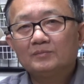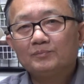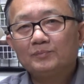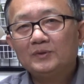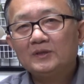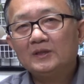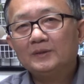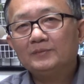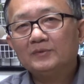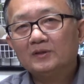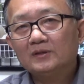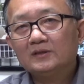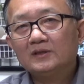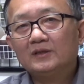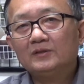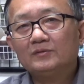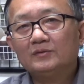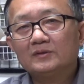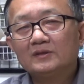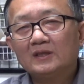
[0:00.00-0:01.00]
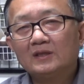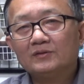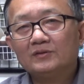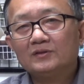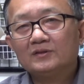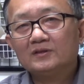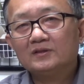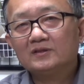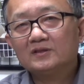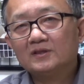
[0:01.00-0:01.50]
PM 二点五到底
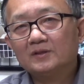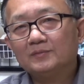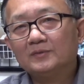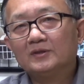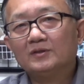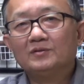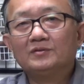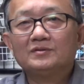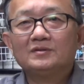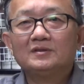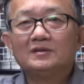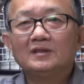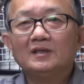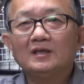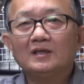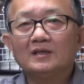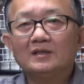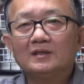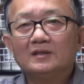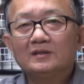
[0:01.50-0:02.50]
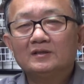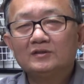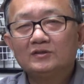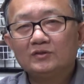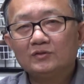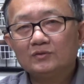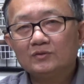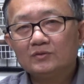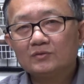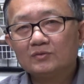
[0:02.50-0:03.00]
是什么东西哈？
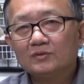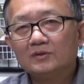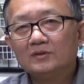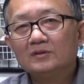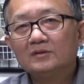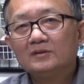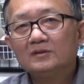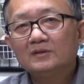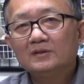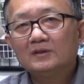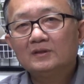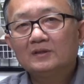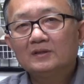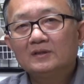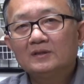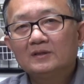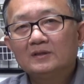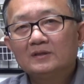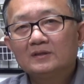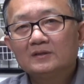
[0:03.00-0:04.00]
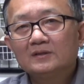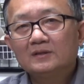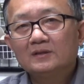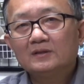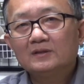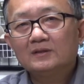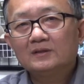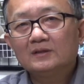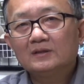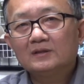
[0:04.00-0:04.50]
就是说，
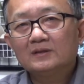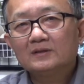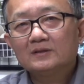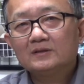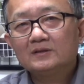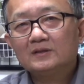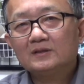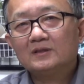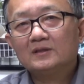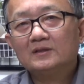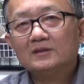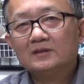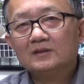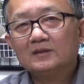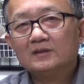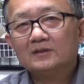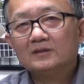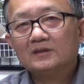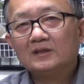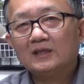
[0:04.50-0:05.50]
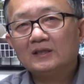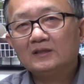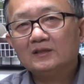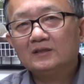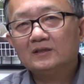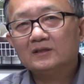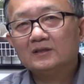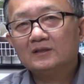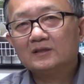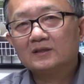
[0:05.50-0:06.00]
这个它
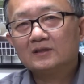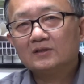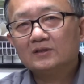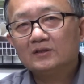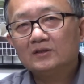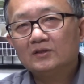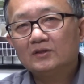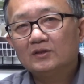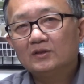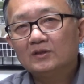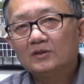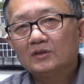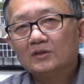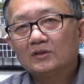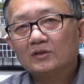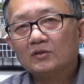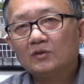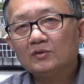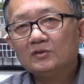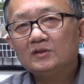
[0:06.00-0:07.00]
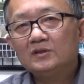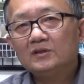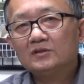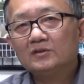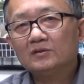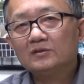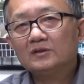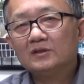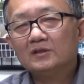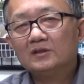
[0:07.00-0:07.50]
的空气
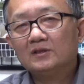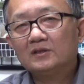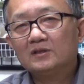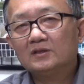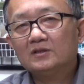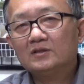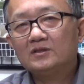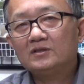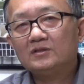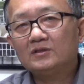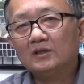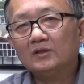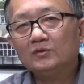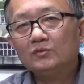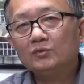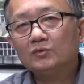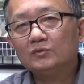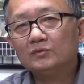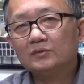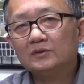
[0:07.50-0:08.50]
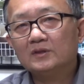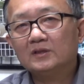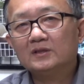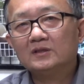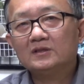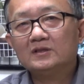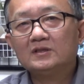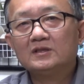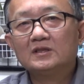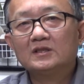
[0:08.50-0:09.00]
中的一个悬浮的
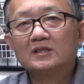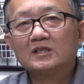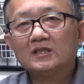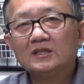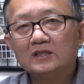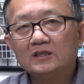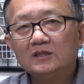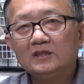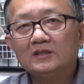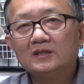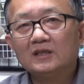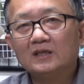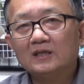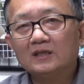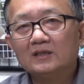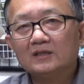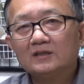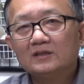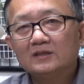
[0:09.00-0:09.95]
一个颗粒哈，